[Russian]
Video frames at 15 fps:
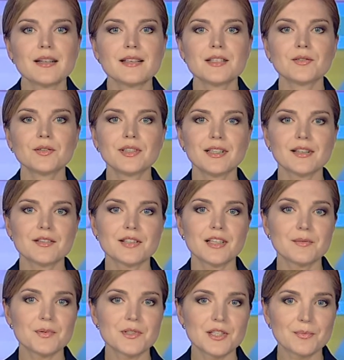Сегодня в
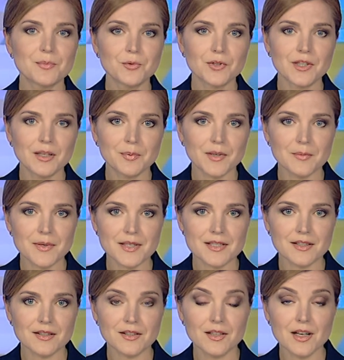Санкт-Петербурге
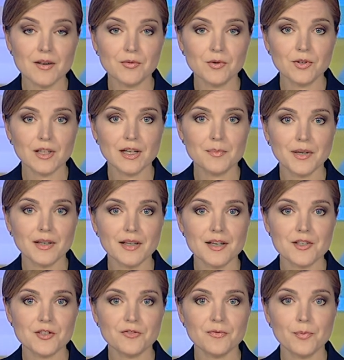подписан договор о
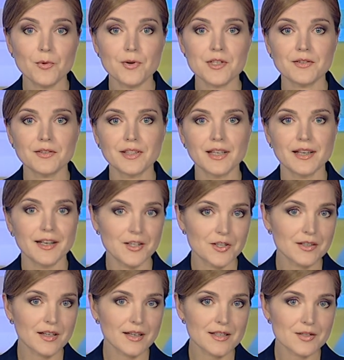передаче в пользование
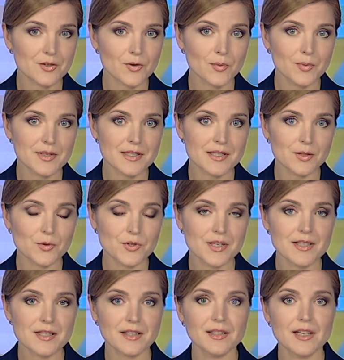Ленинградской области
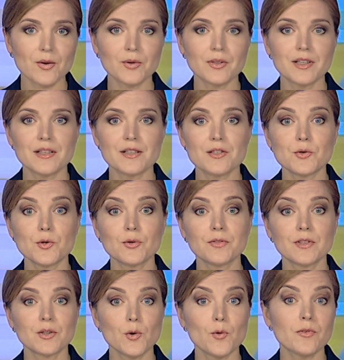участка дороги
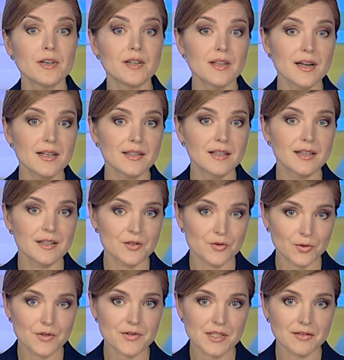Зуева-Новая Ладога
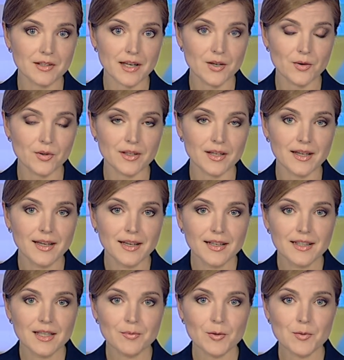Чудовского района.
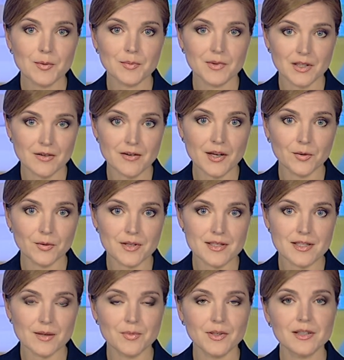Напомним,
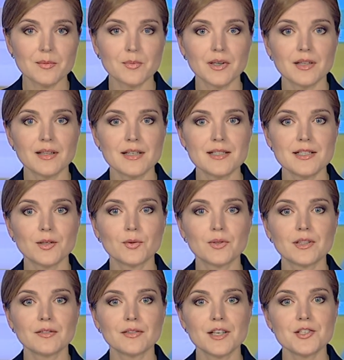договоренность об этом была
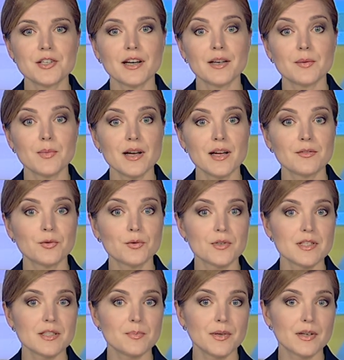достигнута в начале мая в
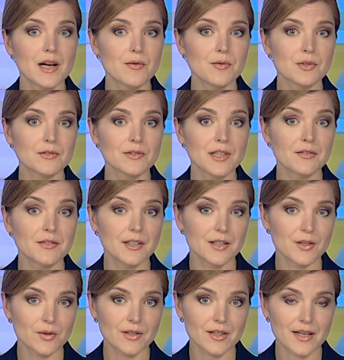ходе переговоров главы
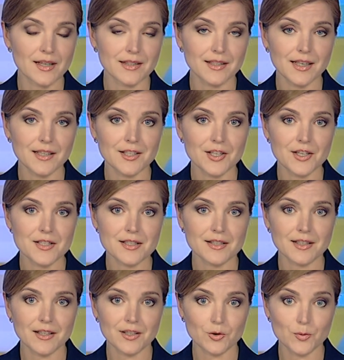региона Андрея
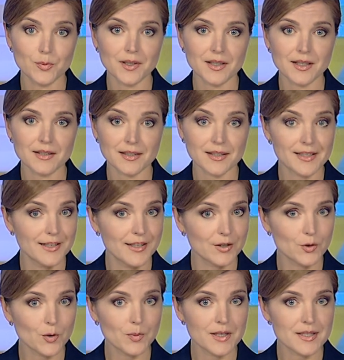Никитина и губернатора
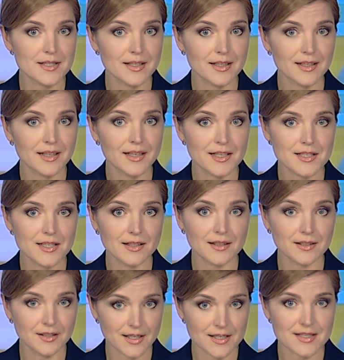Ленобласти
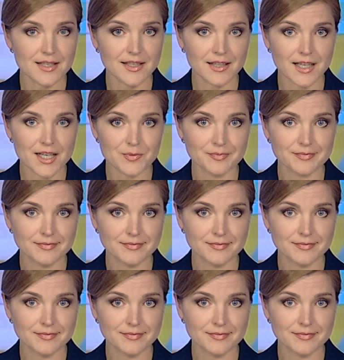Александра Дрозденко.